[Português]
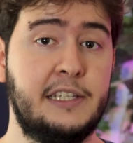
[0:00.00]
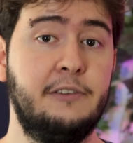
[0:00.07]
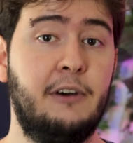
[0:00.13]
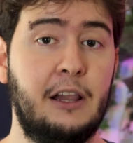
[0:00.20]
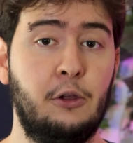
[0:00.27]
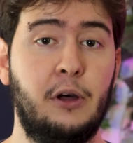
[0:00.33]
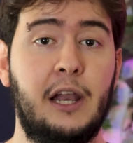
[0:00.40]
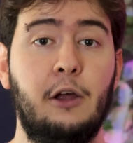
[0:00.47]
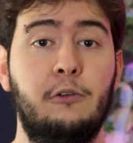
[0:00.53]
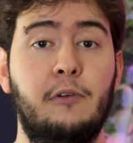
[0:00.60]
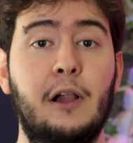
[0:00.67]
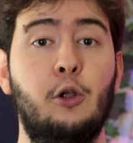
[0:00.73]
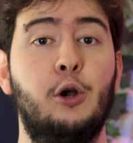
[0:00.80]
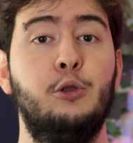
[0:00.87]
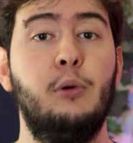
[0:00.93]
esse valor era o
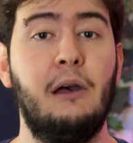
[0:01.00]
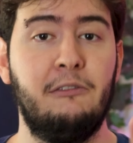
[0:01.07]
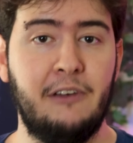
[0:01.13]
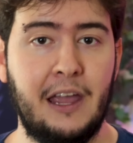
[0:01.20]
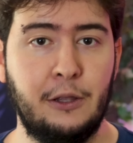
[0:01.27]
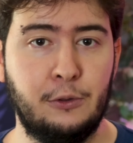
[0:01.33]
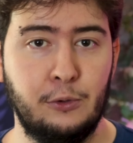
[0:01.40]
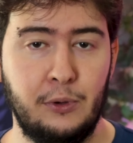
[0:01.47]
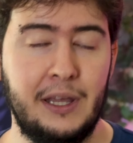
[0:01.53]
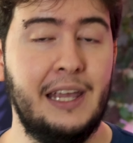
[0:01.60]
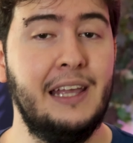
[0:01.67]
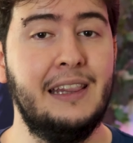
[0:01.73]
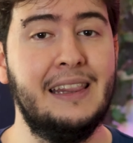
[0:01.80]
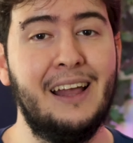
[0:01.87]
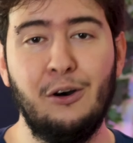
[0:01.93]
valor do evento
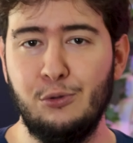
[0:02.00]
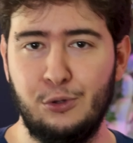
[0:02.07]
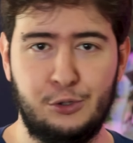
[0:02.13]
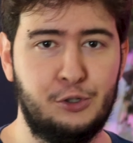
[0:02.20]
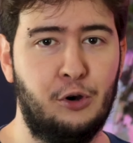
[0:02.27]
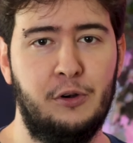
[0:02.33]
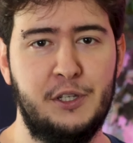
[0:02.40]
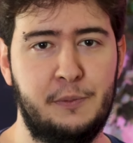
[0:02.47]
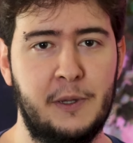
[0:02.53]
e não do show